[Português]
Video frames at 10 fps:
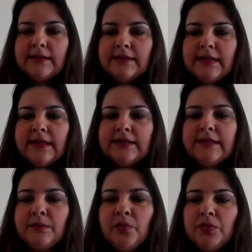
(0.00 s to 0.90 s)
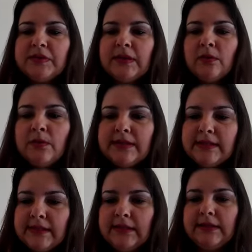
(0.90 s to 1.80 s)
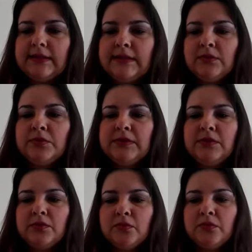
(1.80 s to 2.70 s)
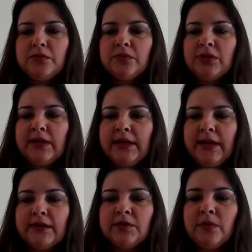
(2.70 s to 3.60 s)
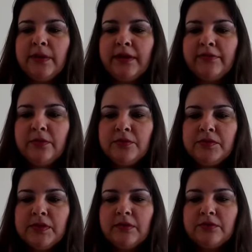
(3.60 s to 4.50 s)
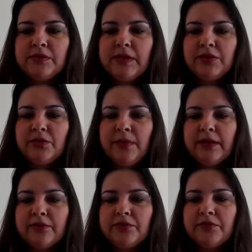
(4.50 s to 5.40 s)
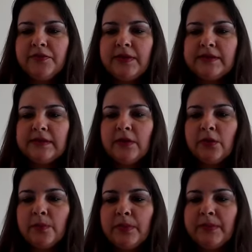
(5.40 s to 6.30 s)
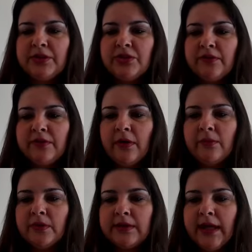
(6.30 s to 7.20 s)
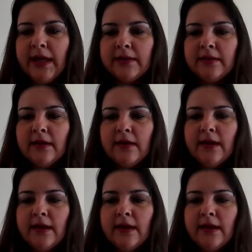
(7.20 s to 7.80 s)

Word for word: Se se busca uma síntese dos estudos de Ariès sobre a evolução do sentimento de infância da Europa medieval e moderna,